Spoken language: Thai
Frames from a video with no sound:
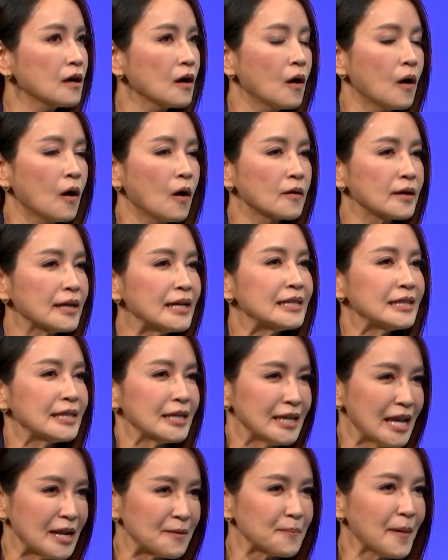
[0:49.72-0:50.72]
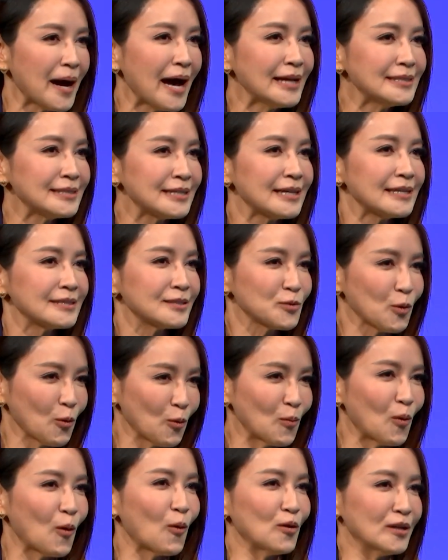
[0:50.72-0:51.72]
เรื่องของอินเทอร์เน็ตบ้านจะ
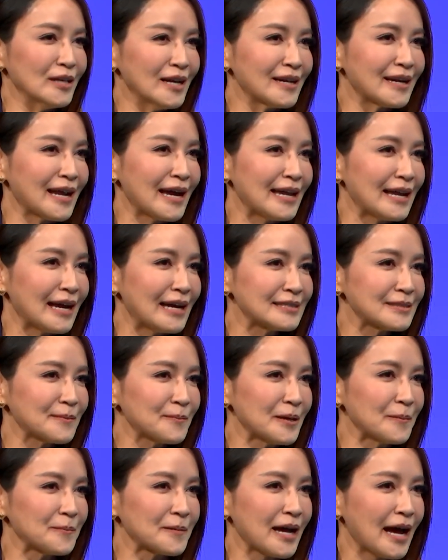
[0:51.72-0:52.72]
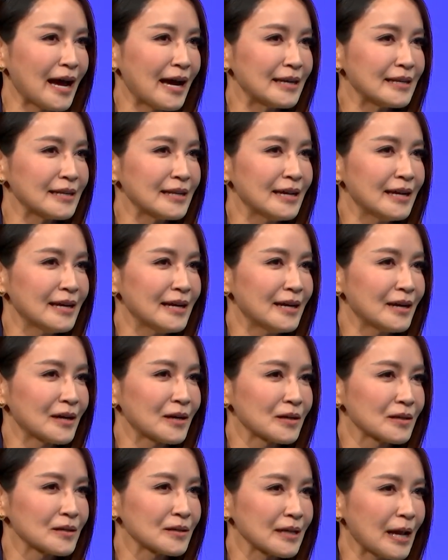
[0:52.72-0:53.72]
ส่งผลอย่างไรคะสำหรับการ
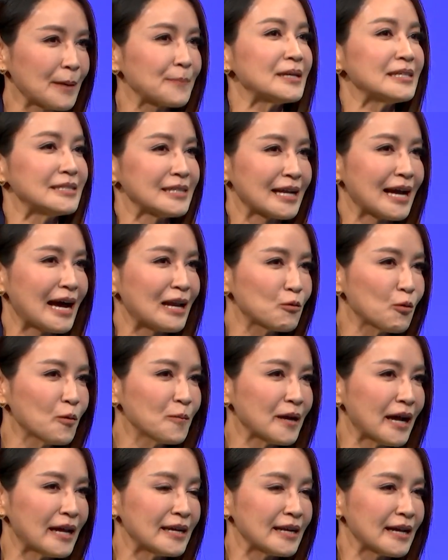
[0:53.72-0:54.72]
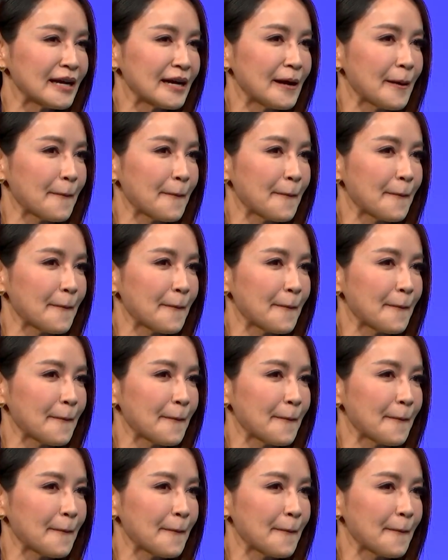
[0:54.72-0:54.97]
ทำกิจการร่วมกั